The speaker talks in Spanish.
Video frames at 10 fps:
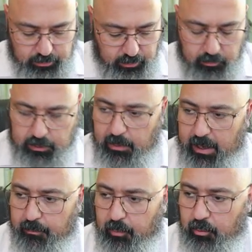Lo voy a
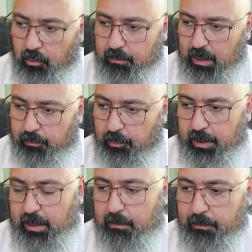multiplicar por 2000, por
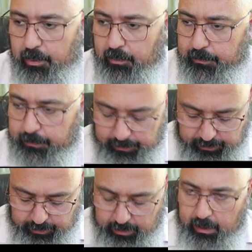ejemplo.
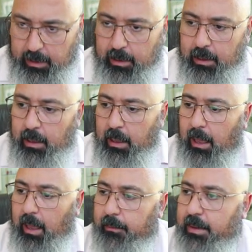
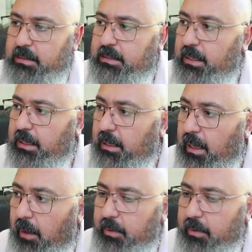A ver si, a